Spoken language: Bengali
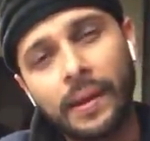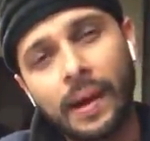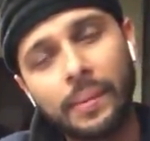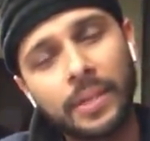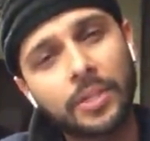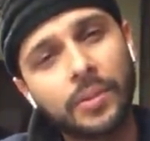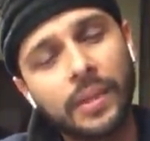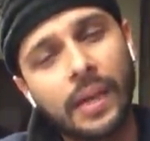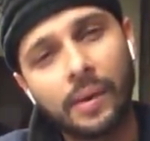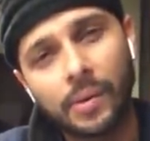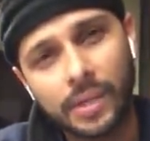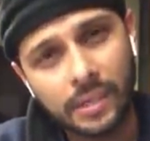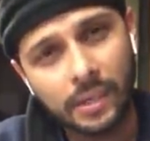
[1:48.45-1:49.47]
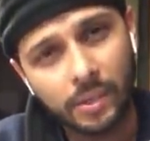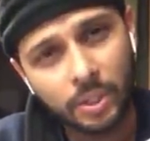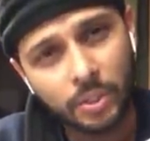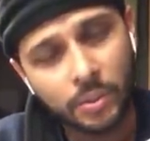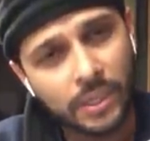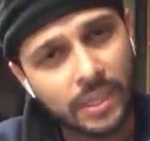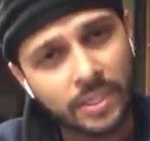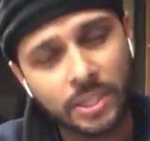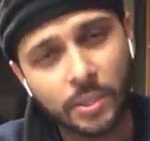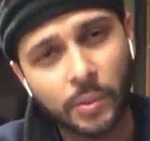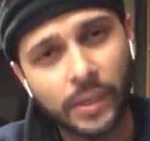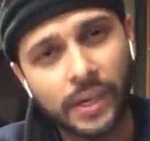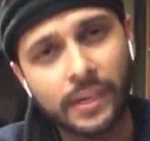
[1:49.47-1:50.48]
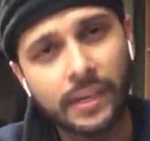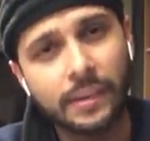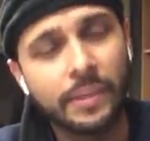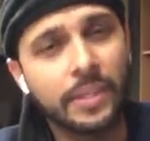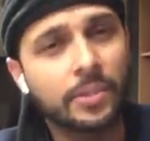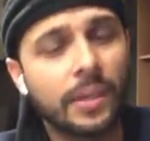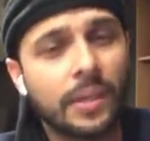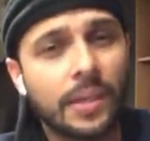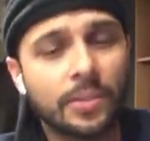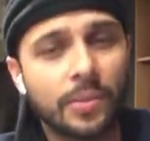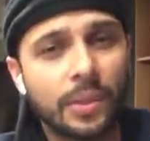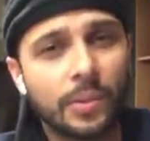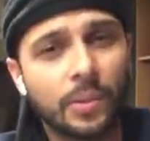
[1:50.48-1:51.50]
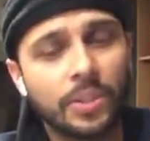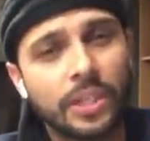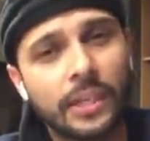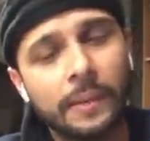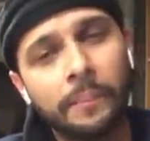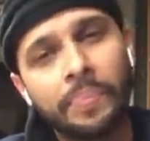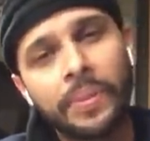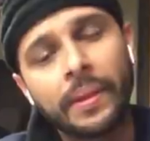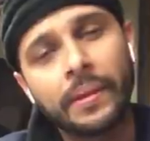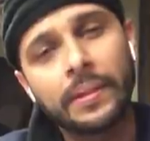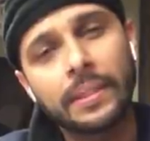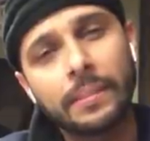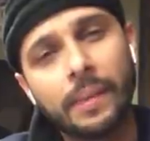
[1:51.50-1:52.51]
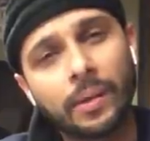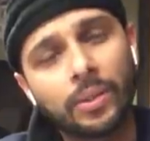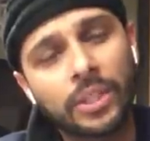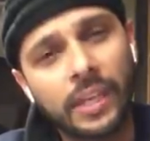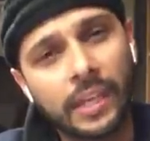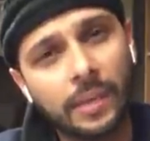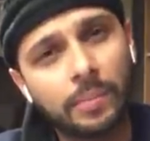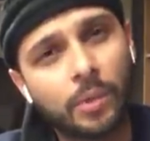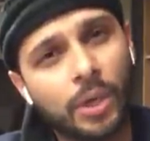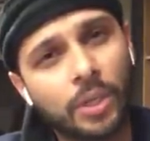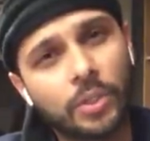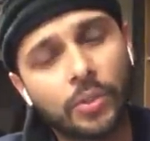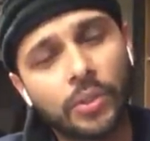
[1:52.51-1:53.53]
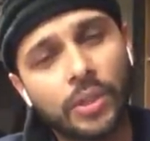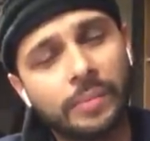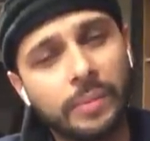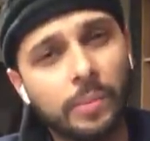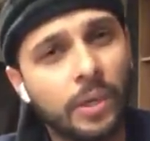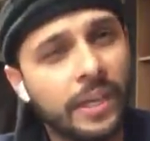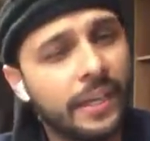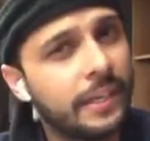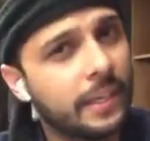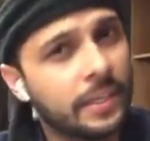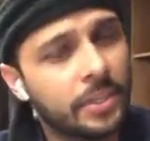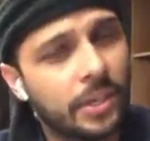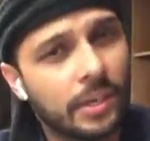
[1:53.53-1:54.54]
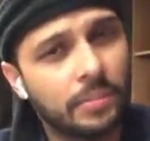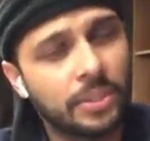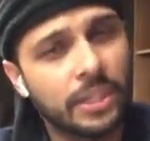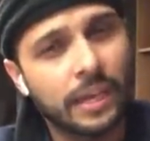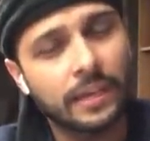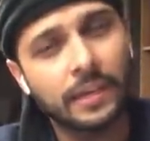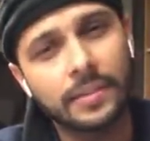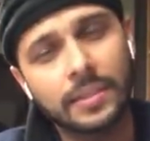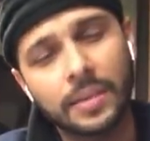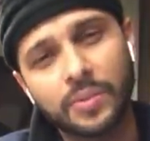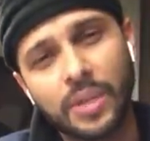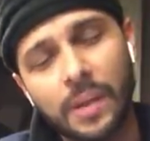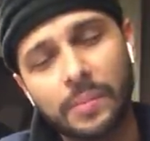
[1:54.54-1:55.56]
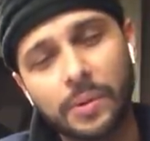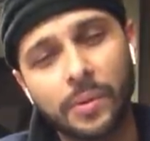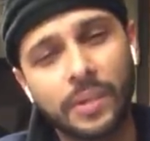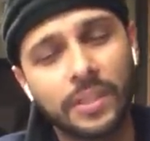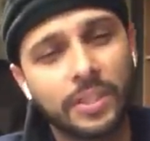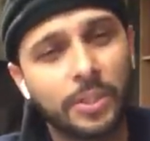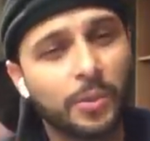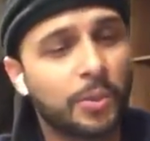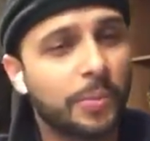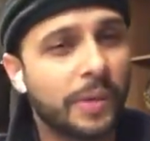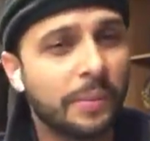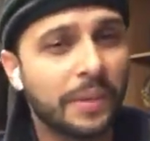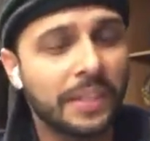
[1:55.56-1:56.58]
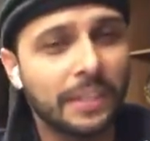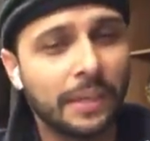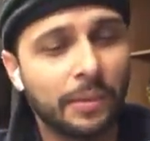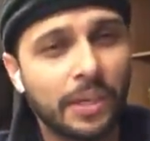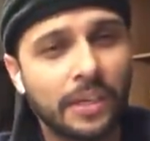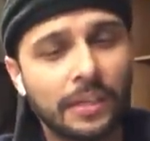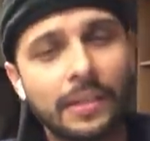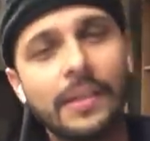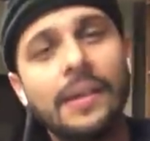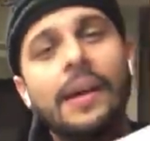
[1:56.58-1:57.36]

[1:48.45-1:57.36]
আমি আসলে অ্যাওয়ার্ড নেওয়ার জন্য কাজটা করি নাই আমি আসলে কাজগুলো করছিলাম যে মানুষকে হেল্প করার জন্য আমি ভুলেই গিয়েছিলাম যে এক লাখ সাবস্ক্রাইবার হলে যে ইউটিউবের একটা অ্যাওয়ার্ডের